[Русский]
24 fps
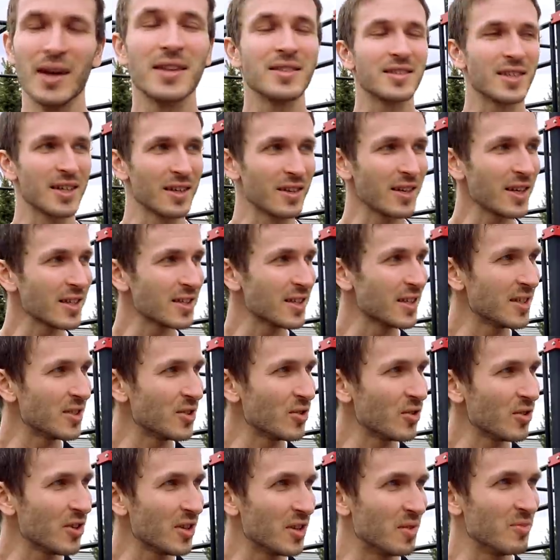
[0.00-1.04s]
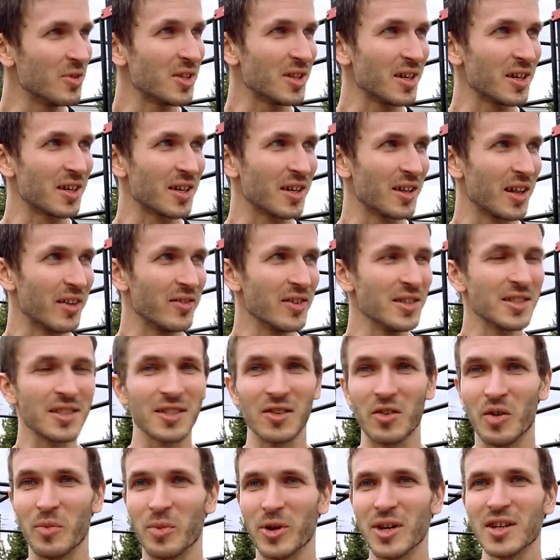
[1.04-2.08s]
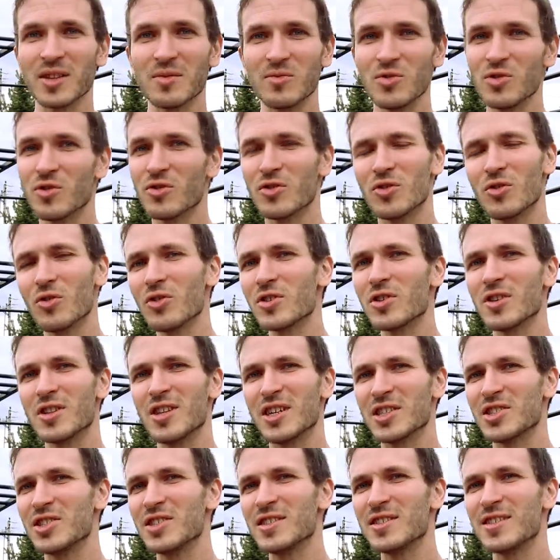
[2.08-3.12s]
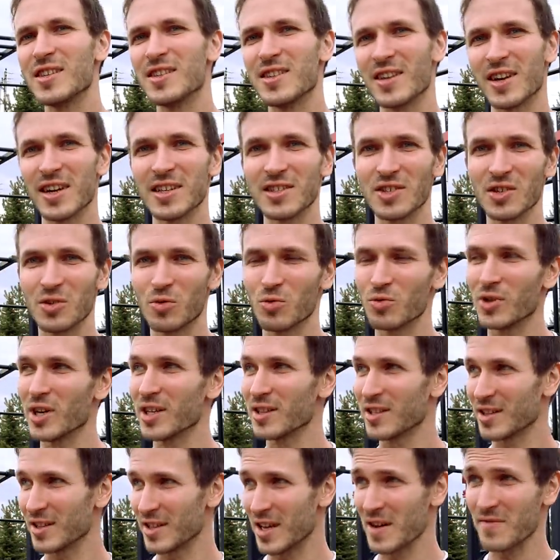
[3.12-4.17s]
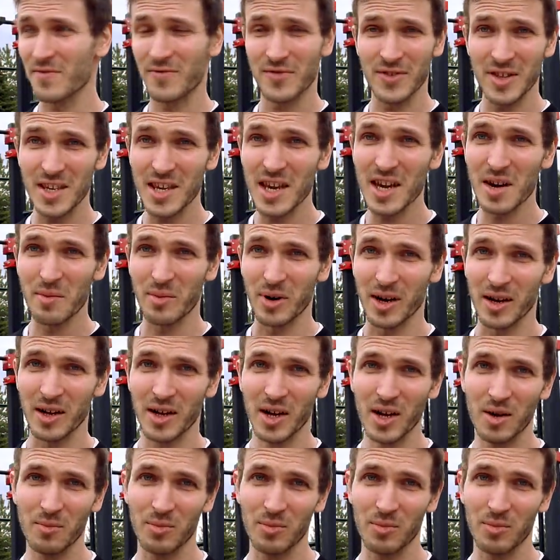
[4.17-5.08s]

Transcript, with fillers: Согласно теории Дмитрия Головинского, при этом у него ноги должны задираться куда-то там в небо.